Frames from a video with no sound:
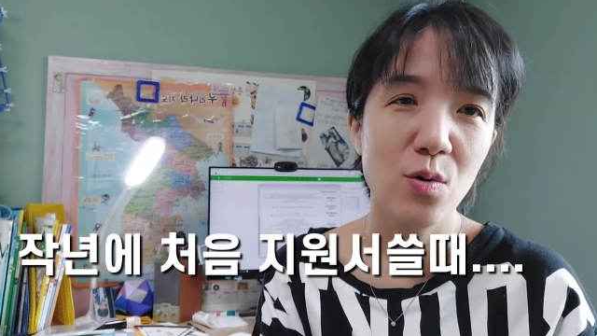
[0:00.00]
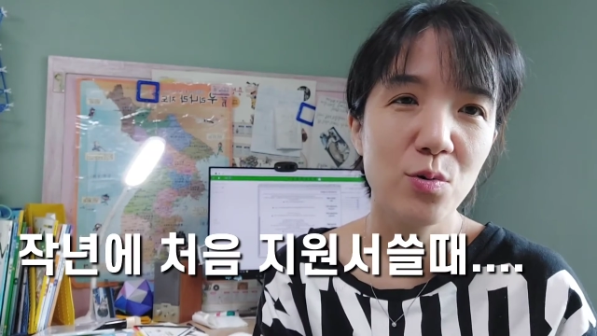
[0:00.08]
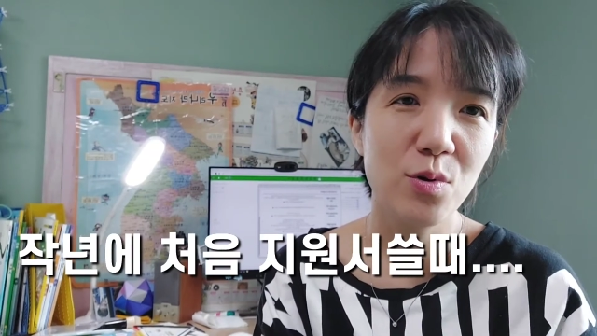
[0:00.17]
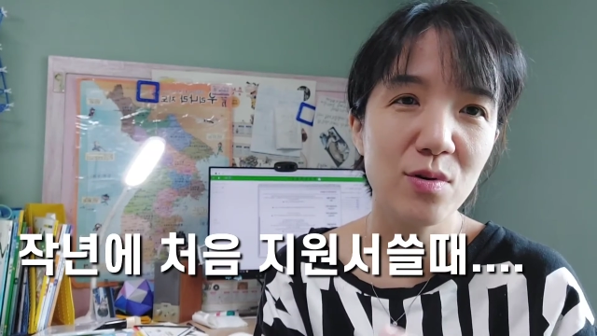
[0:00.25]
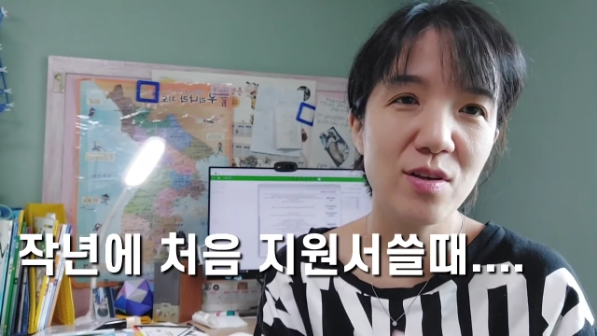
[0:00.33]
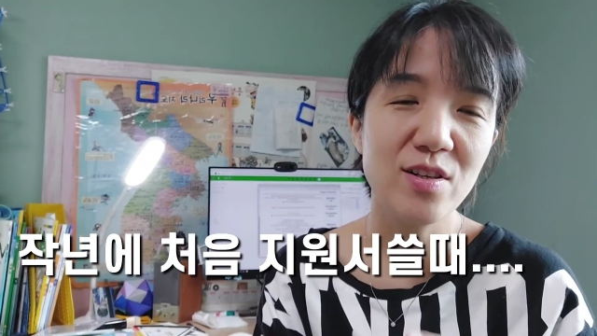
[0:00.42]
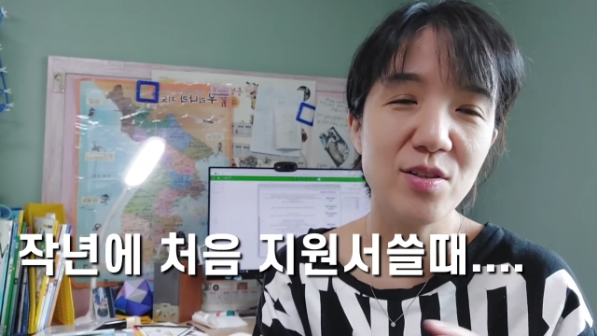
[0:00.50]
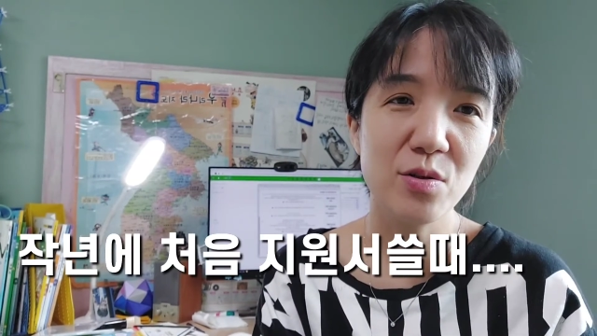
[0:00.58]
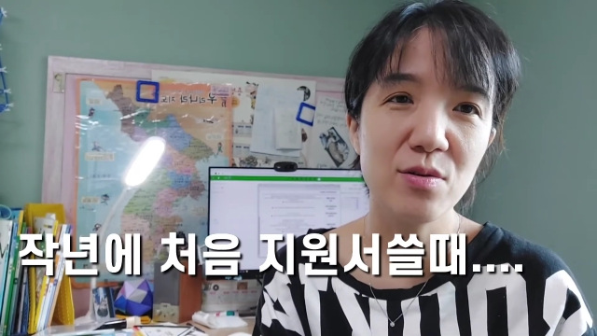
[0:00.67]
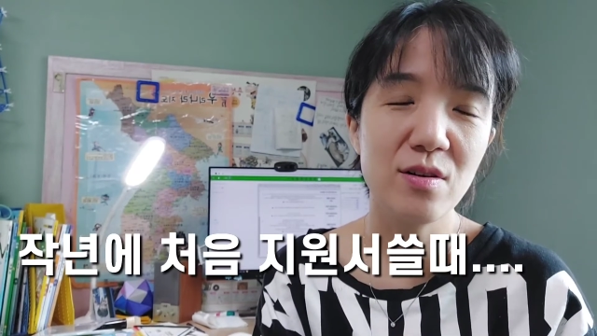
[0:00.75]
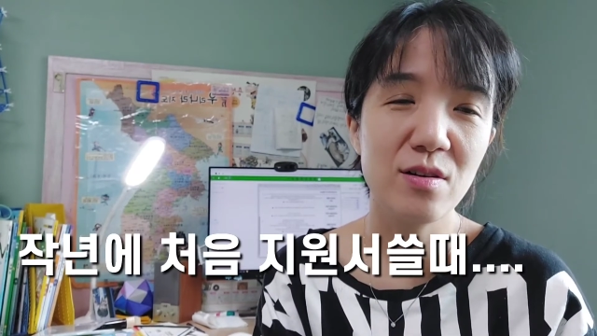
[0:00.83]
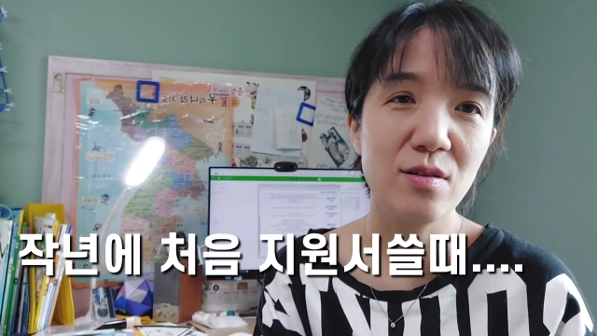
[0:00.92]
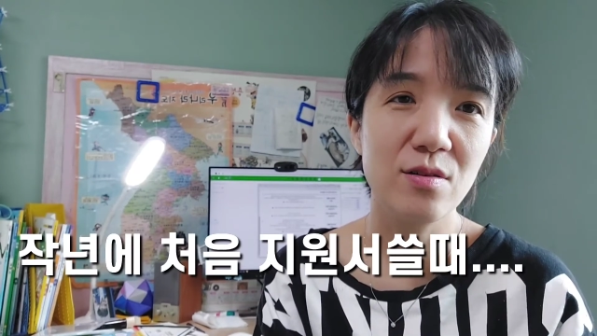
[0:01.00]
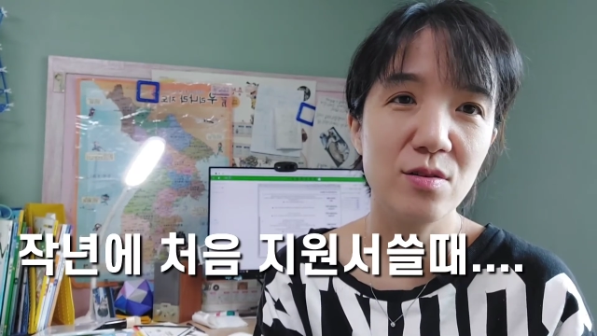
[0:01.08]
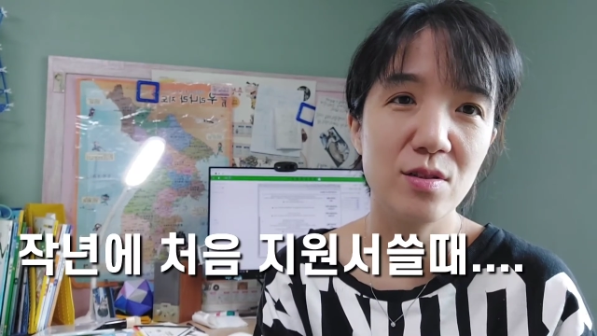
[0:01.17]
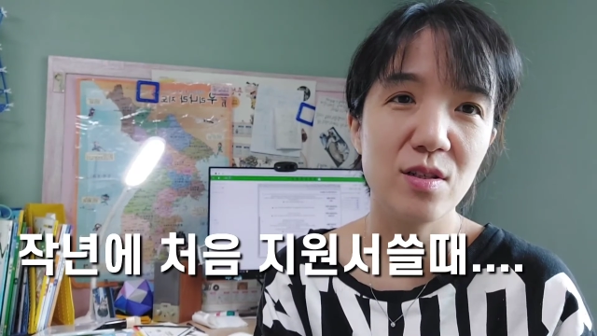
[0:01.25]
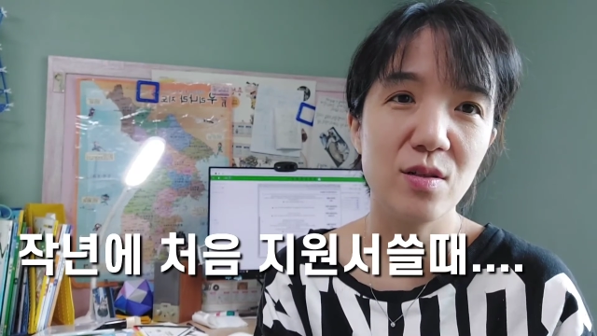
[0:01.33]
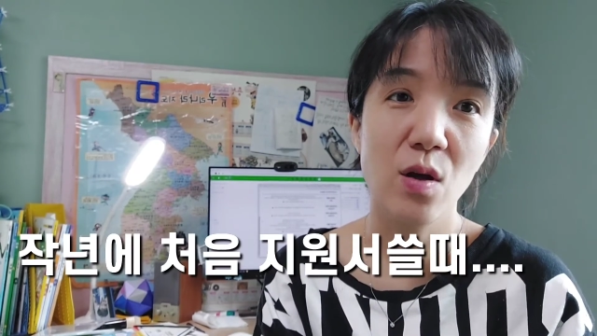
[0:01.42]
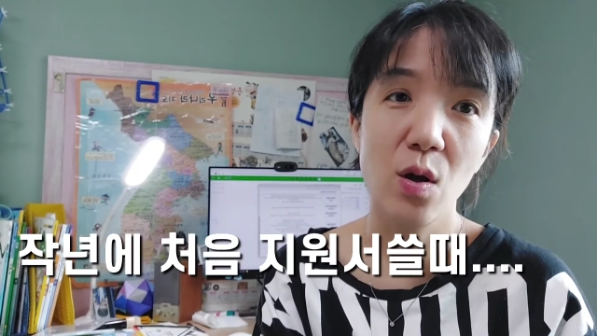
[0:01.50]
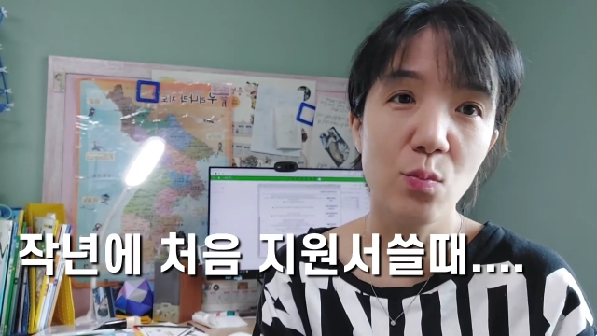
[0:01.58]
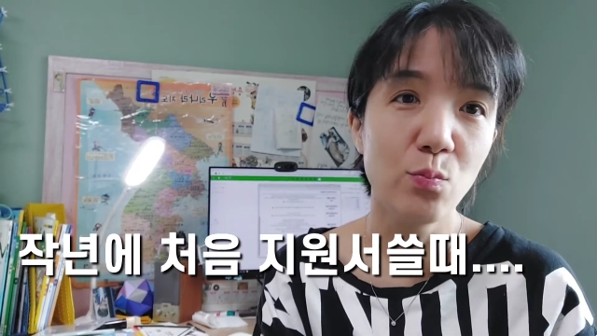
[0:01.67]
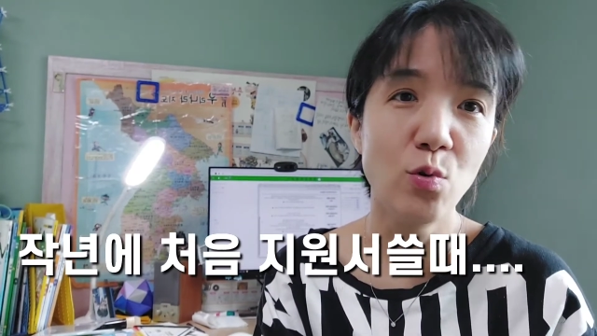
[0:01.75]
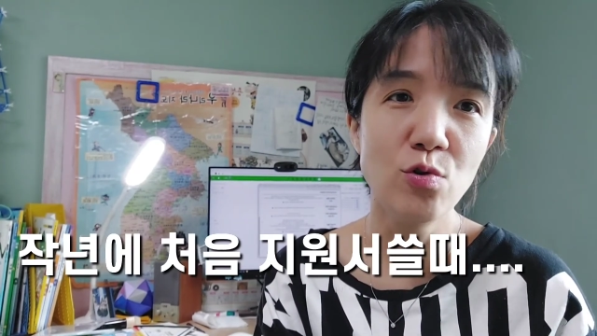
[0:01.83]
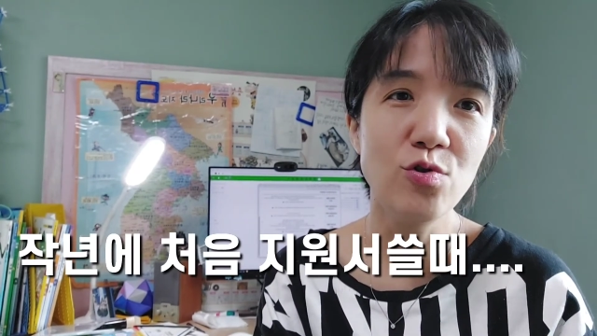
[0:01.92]
어떻게 신청을 해야 되는지
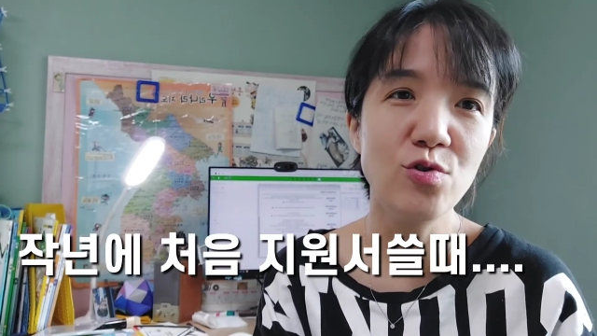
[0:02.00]
뭘